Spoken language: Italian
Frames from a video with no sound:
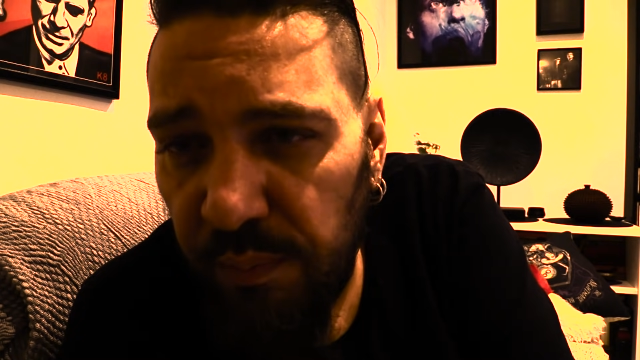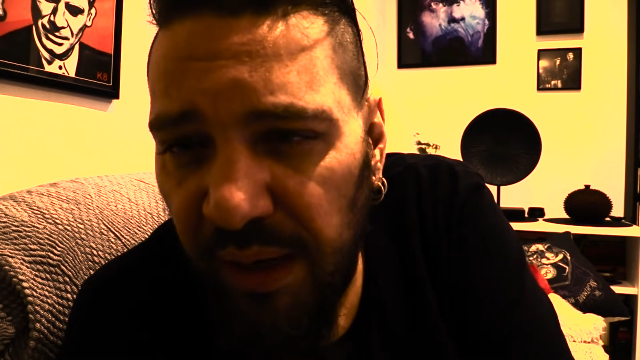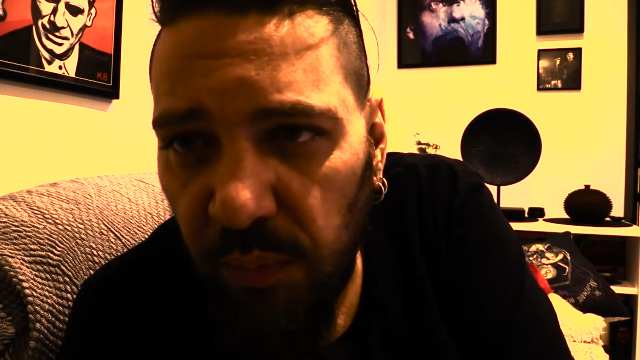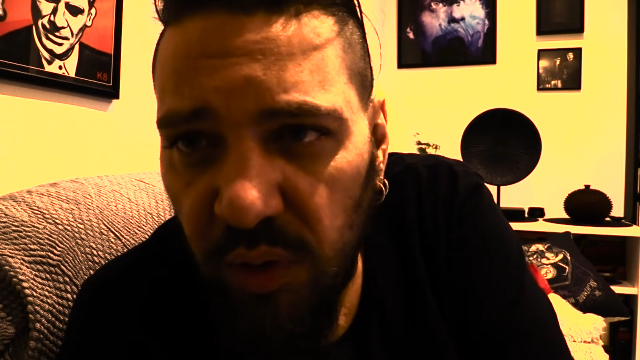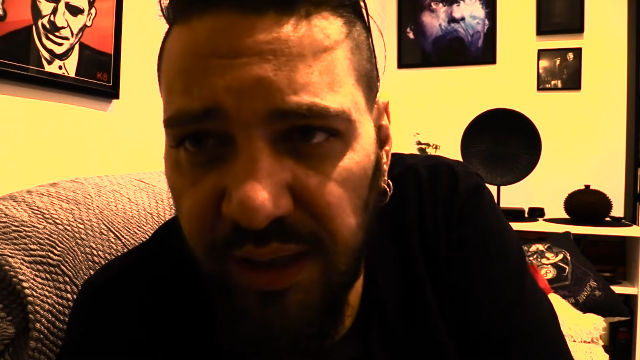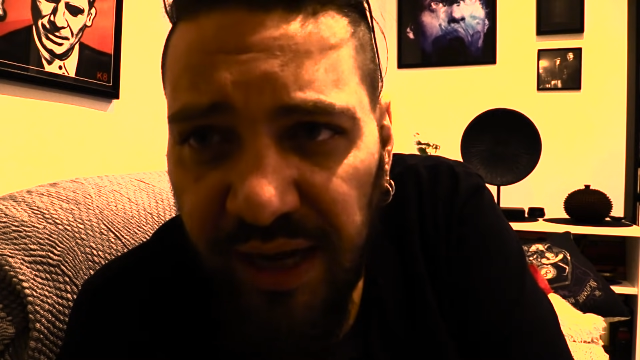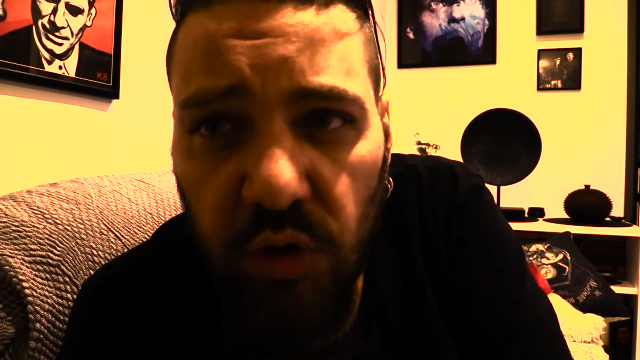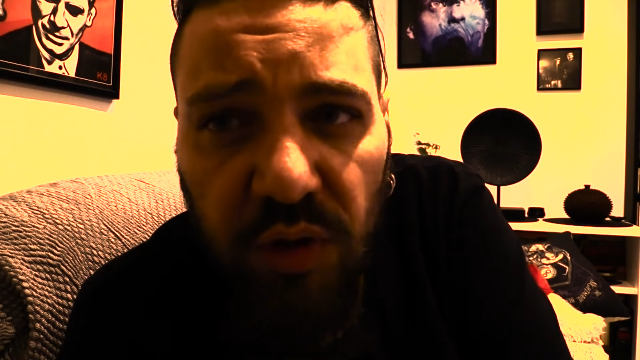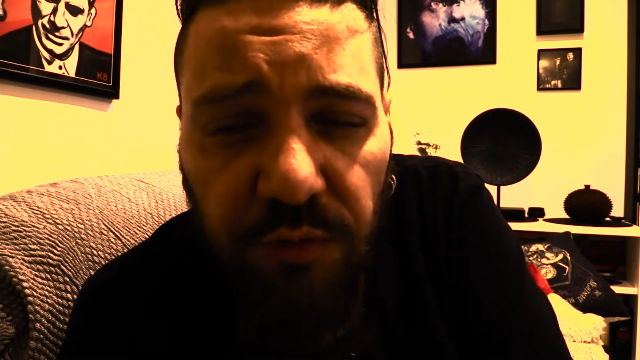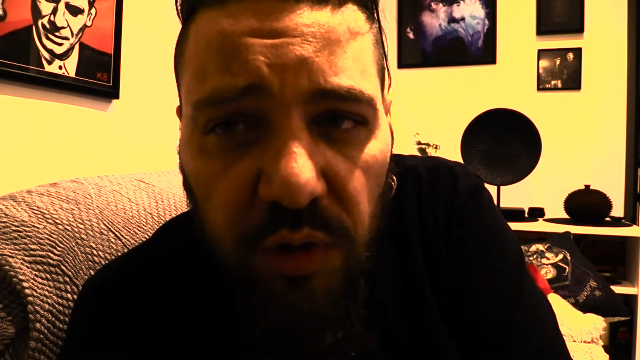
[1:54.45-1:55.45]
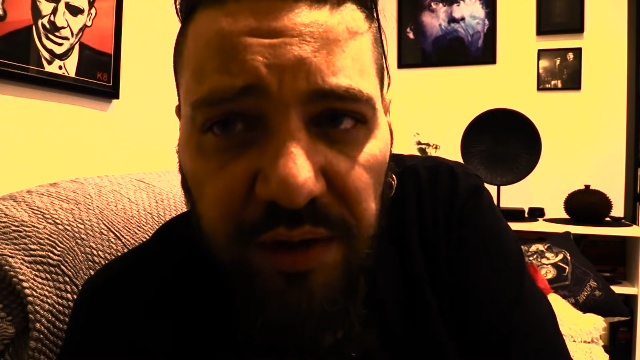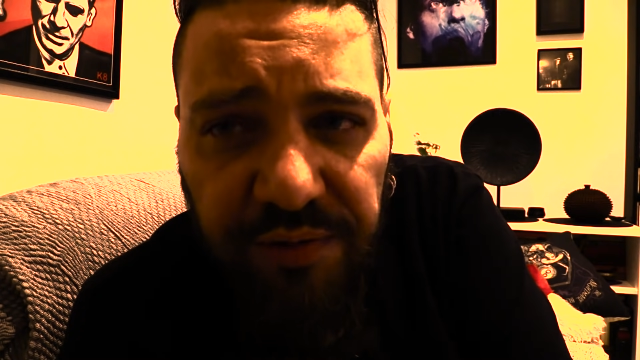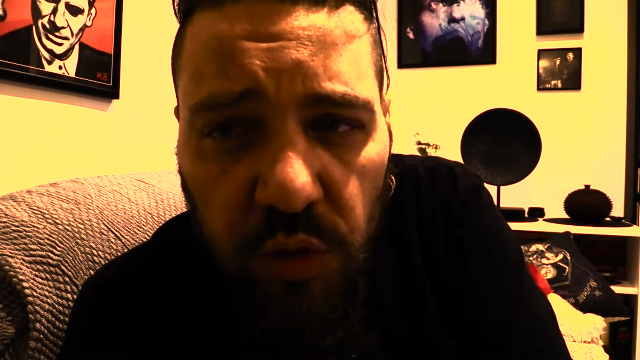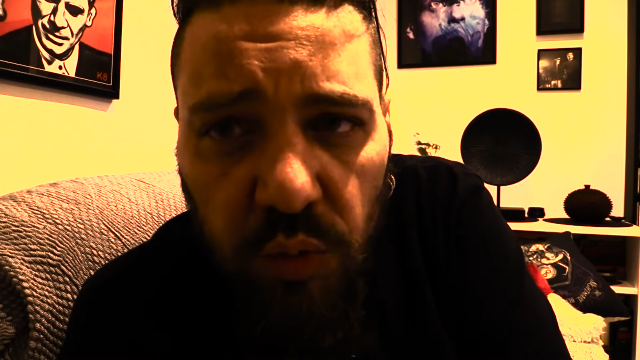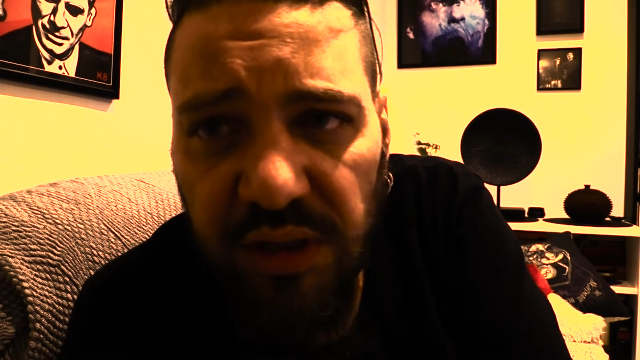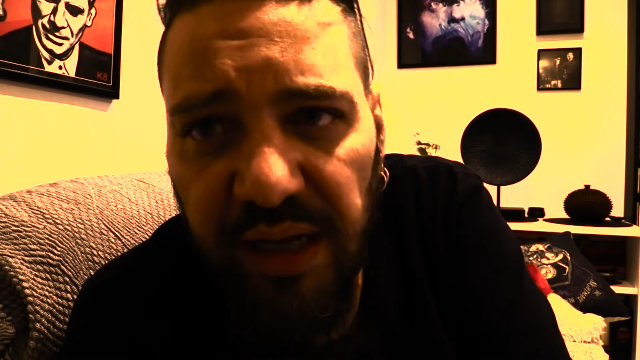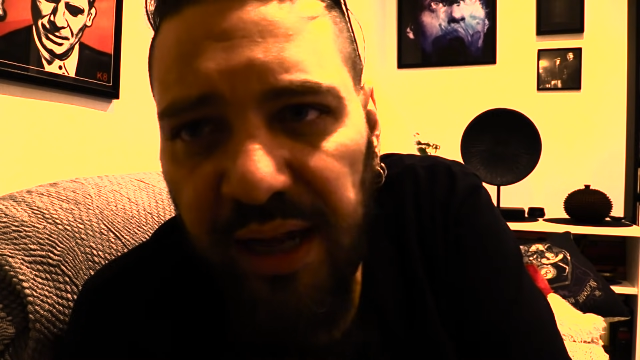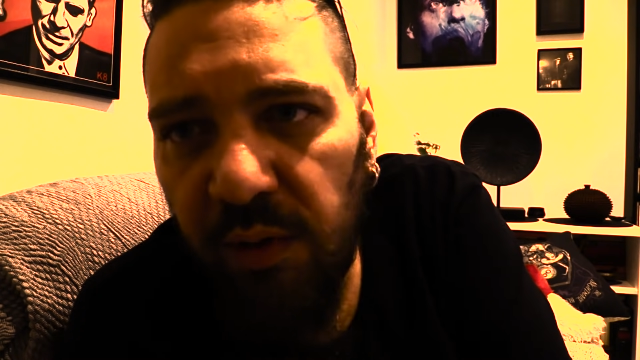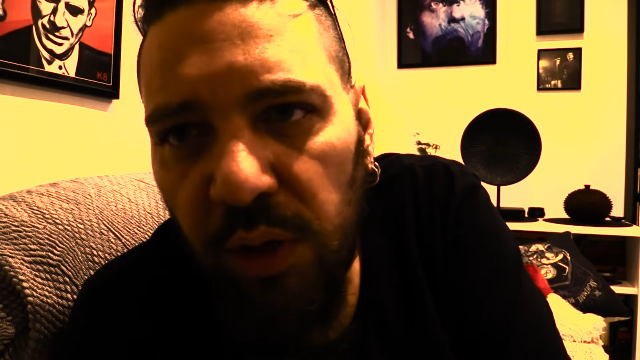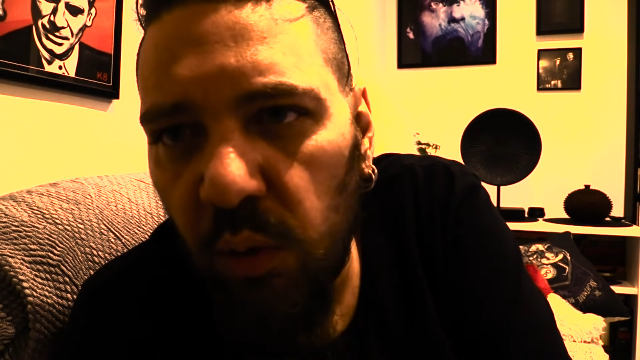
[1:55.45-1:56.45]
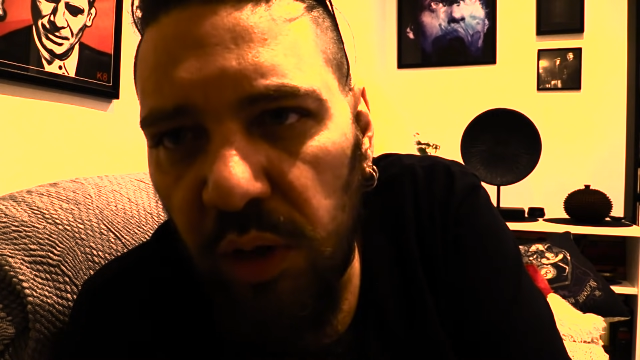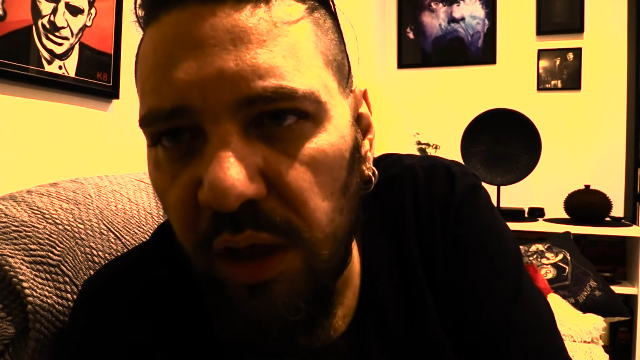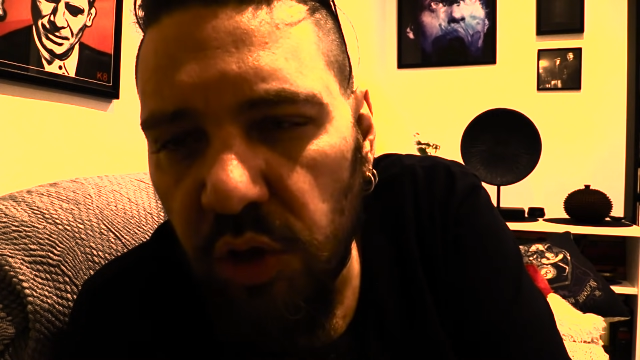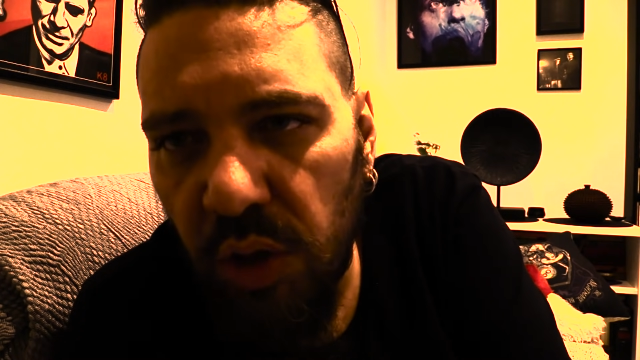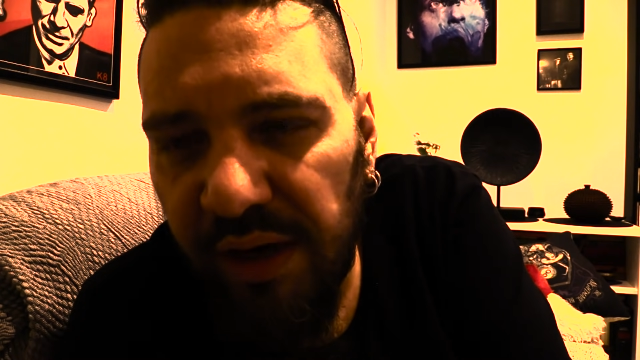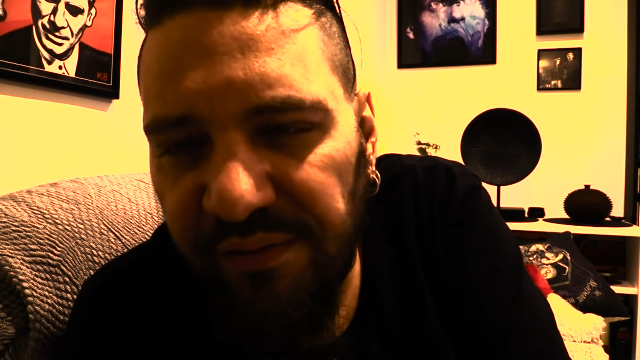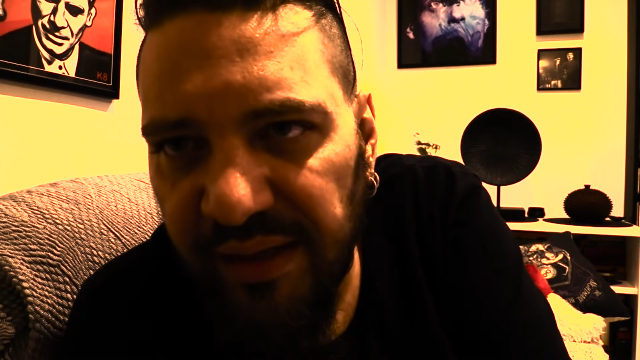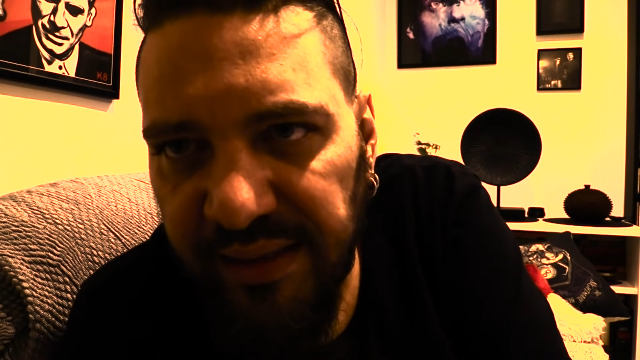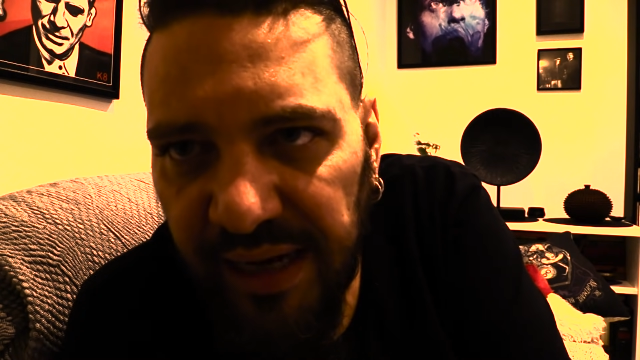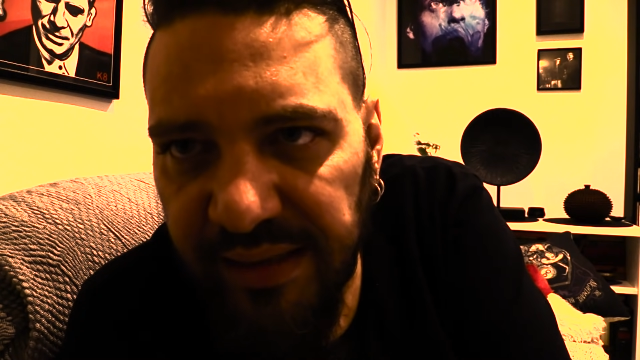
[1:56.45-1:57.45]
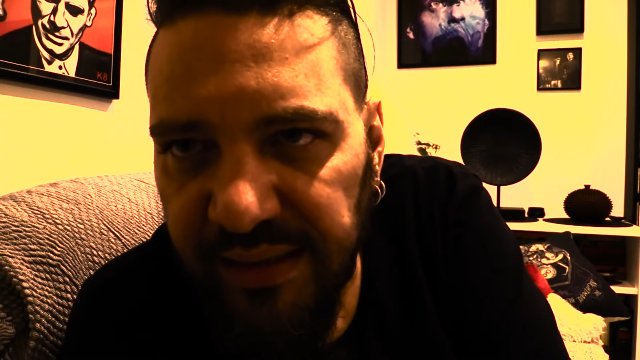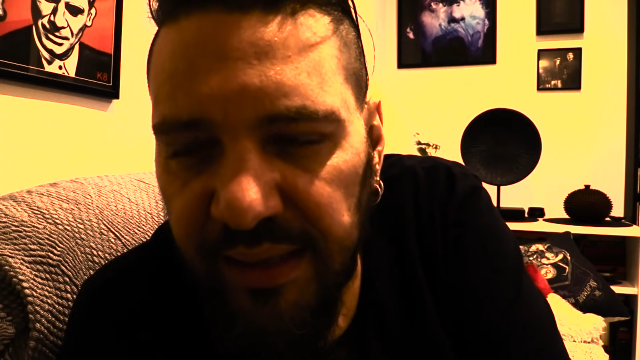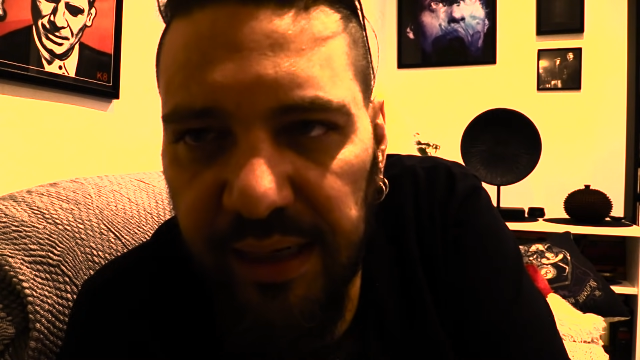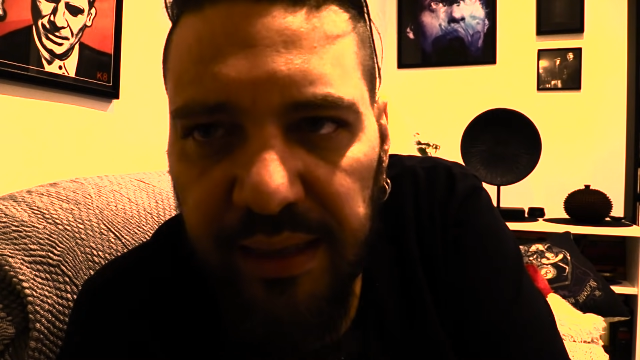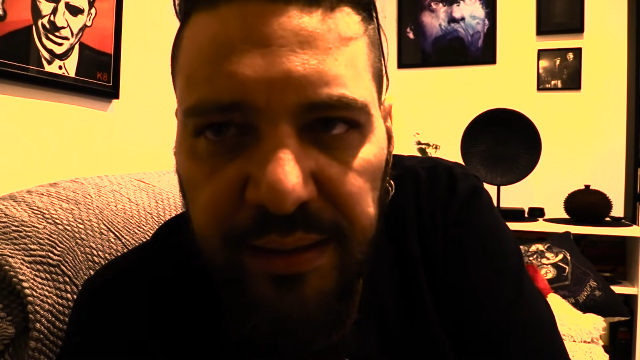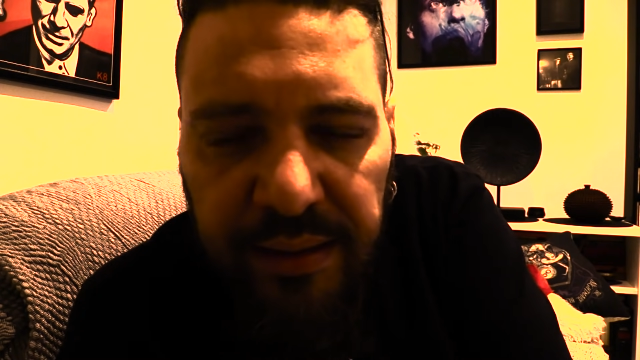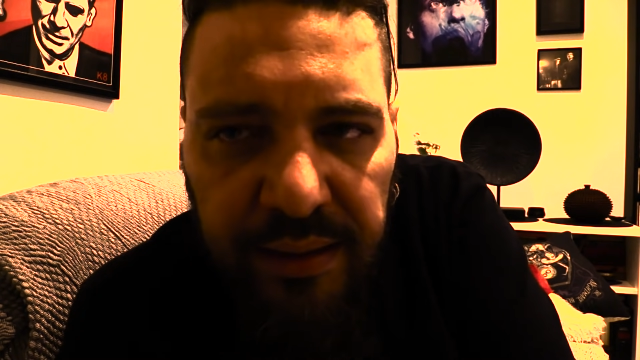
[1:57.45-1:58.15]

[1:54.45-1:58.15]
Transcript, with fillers: un bel montaggio, una fotografia giusta e ha una colonna sonora fantastica